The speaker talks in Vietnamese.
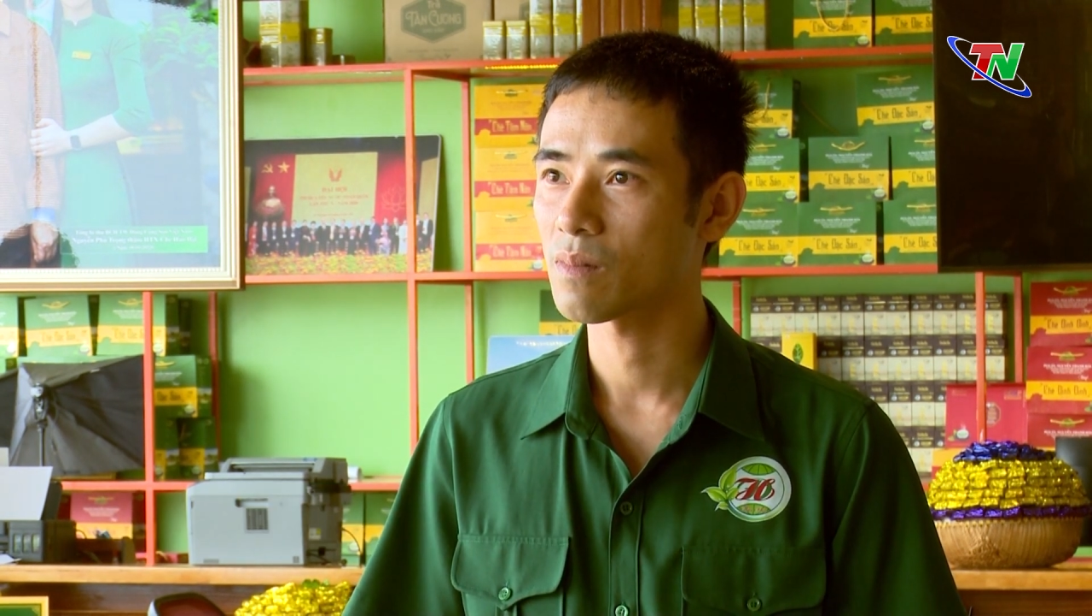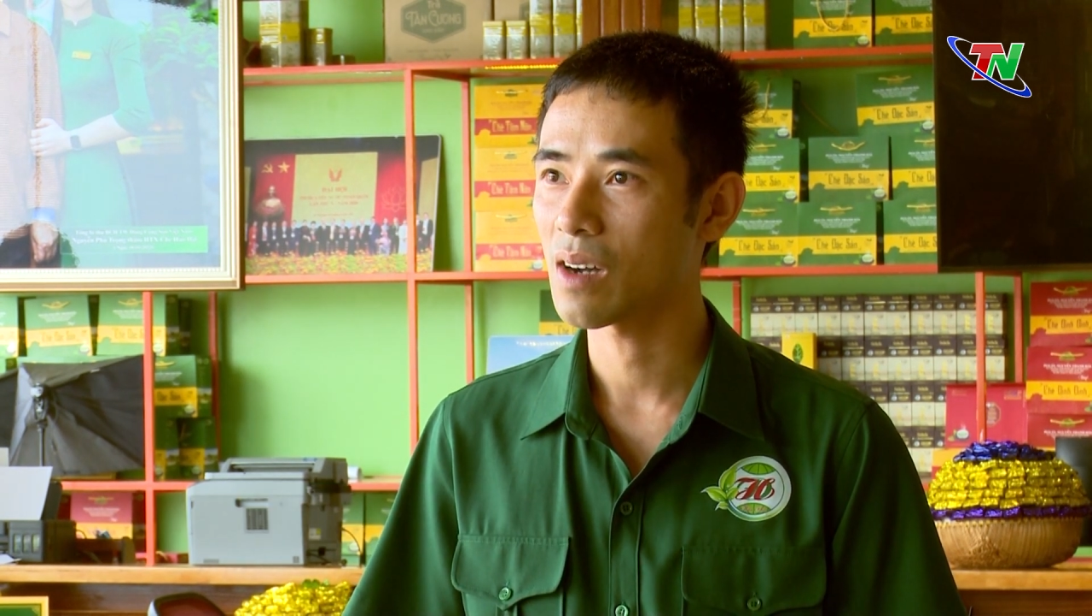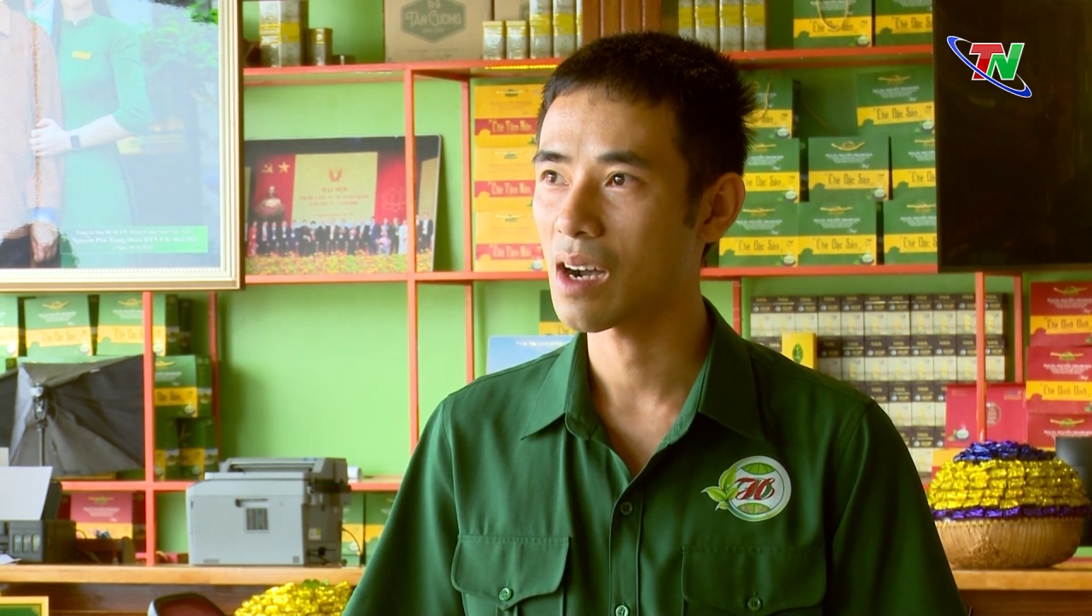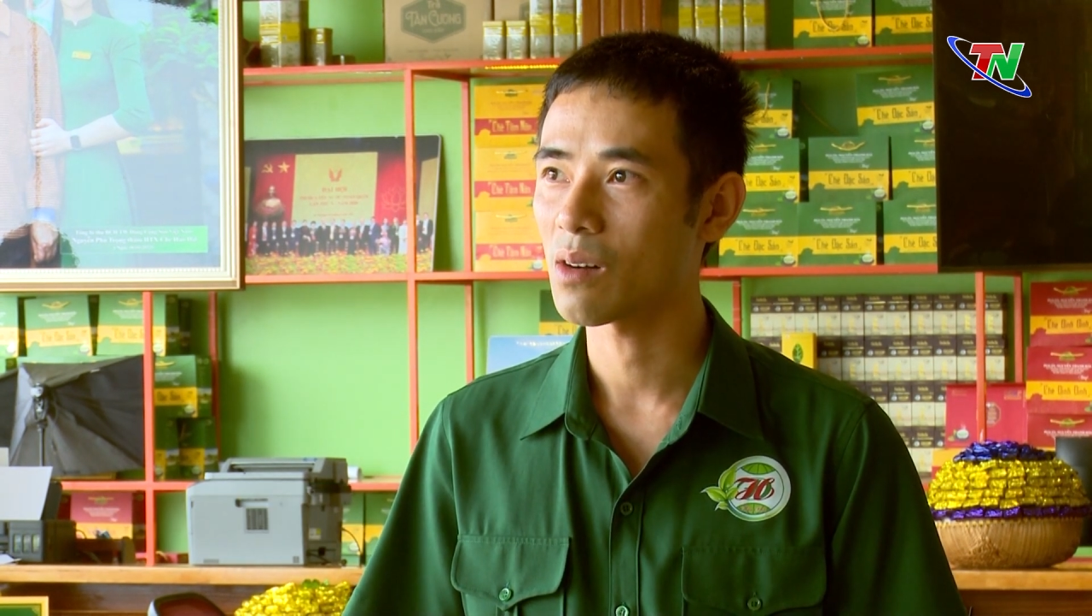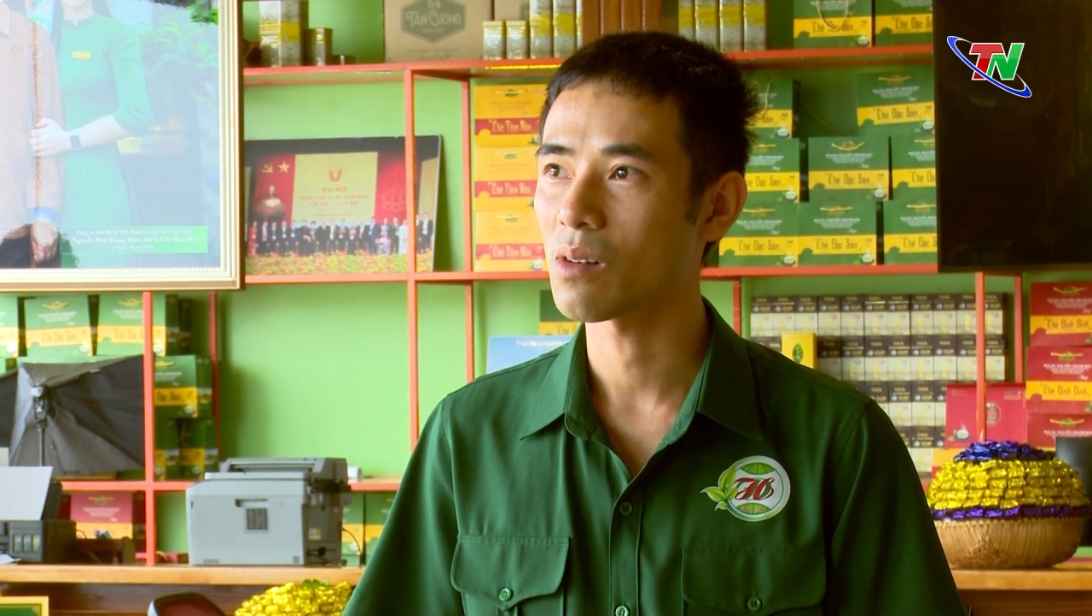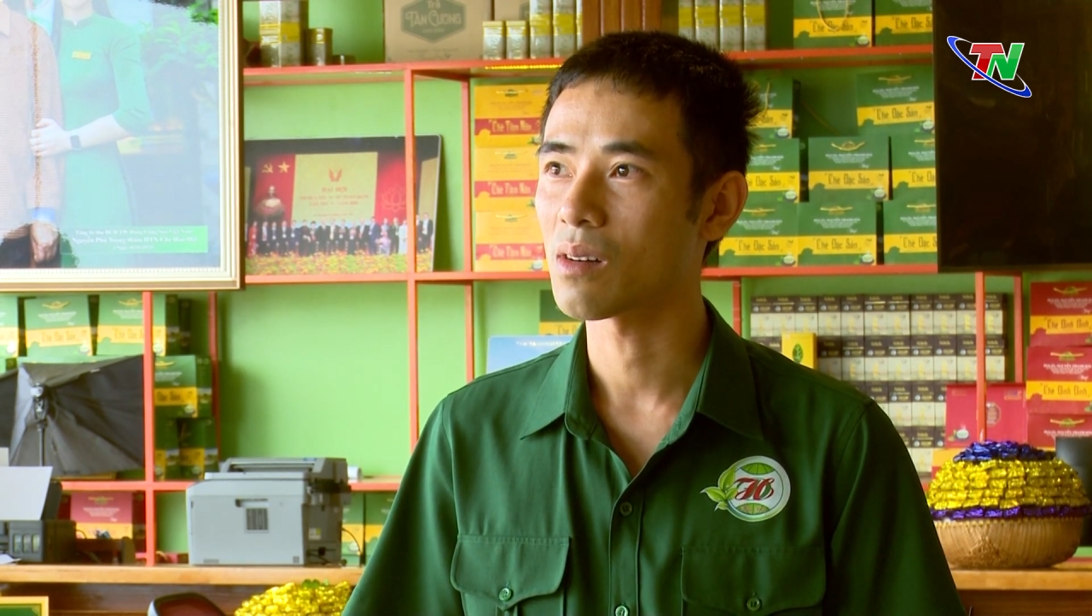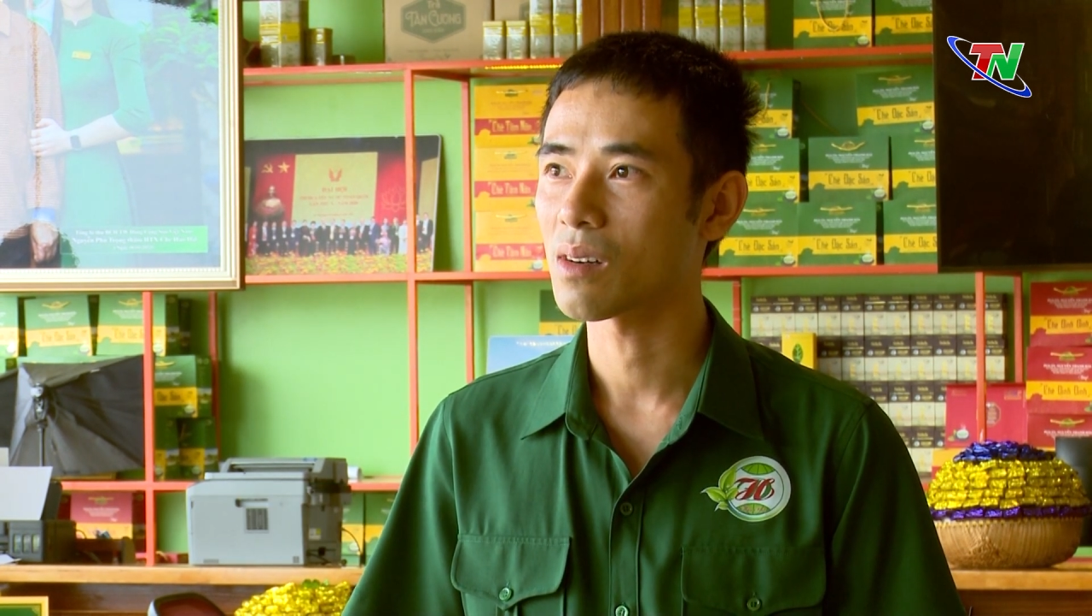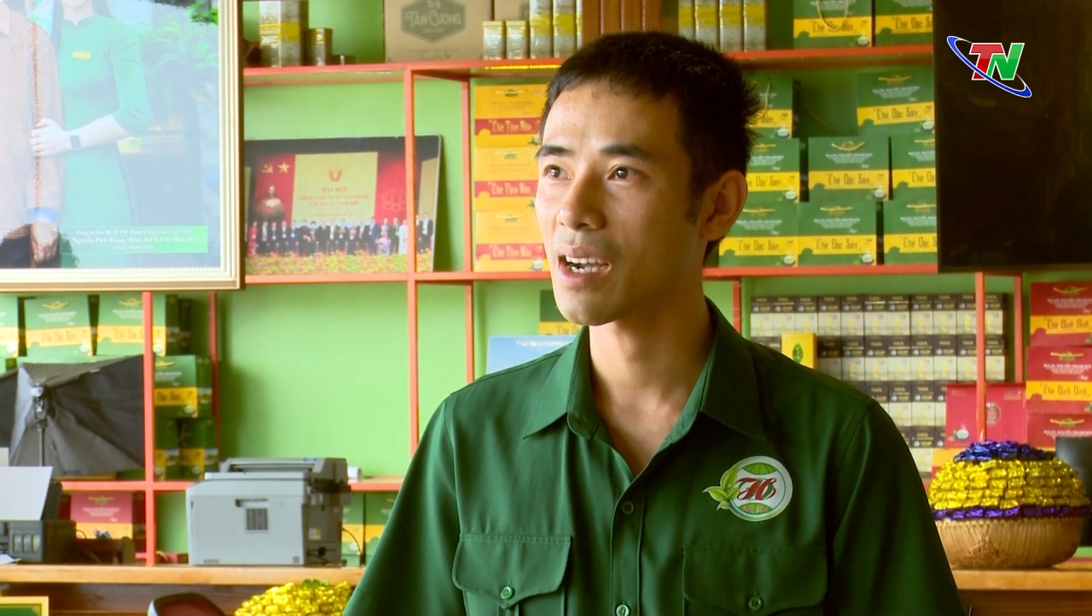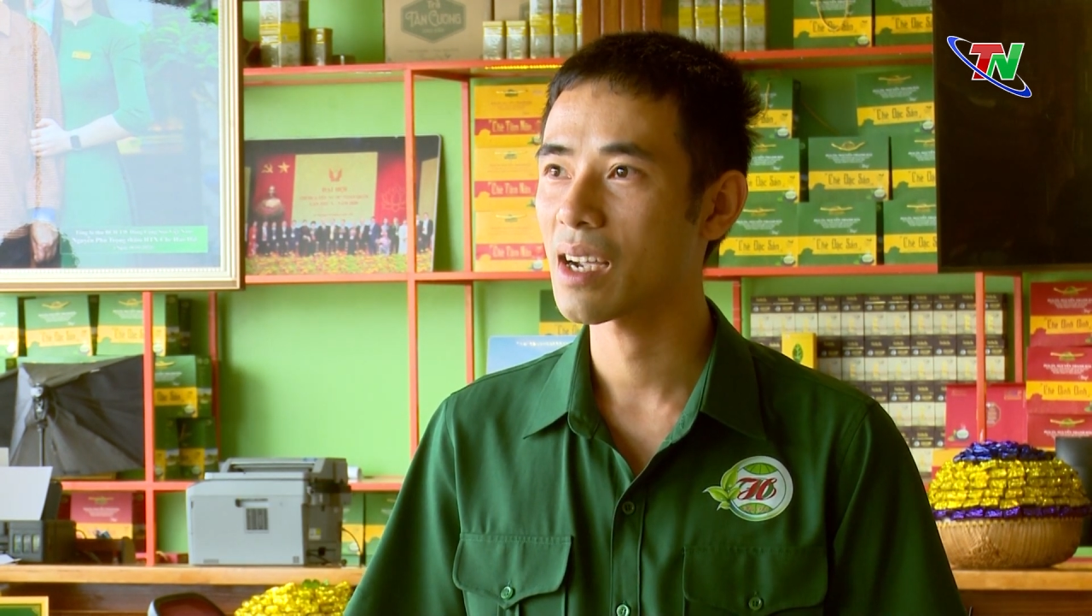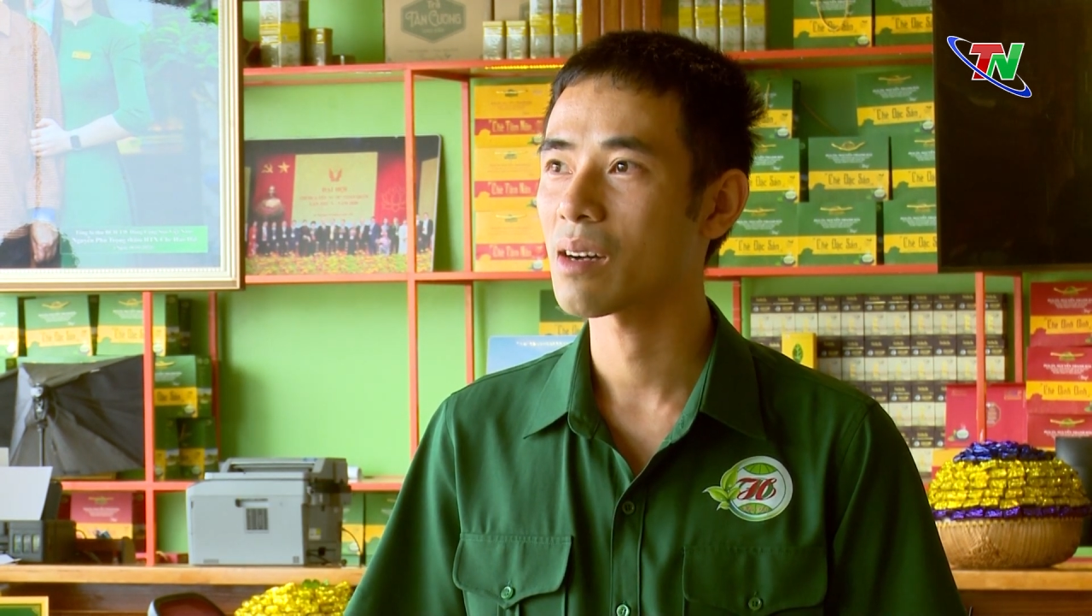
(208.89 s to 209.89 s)
vào
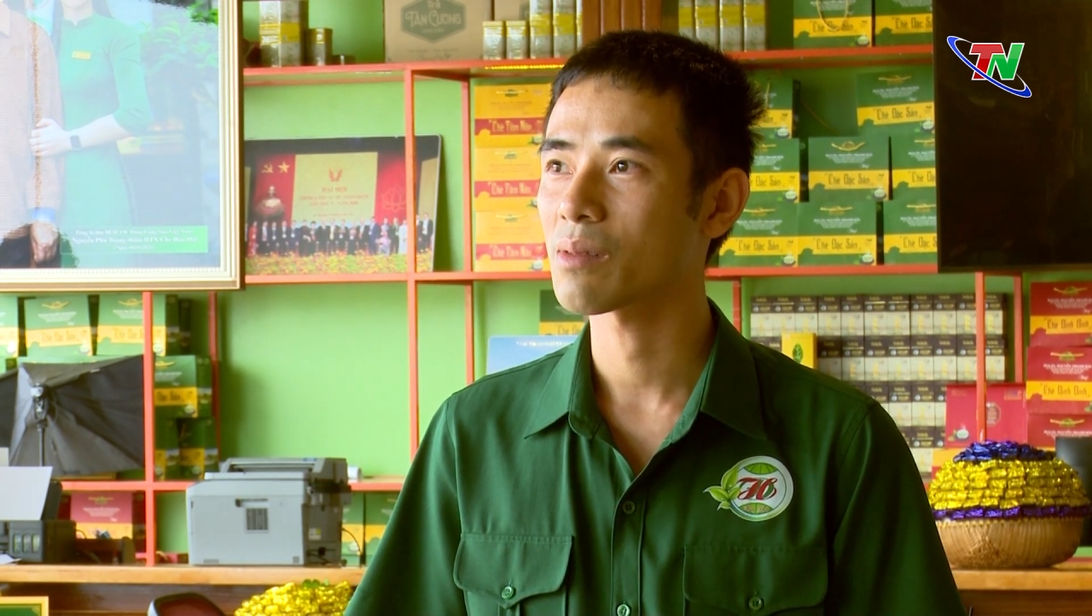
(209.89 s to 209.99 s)
ngay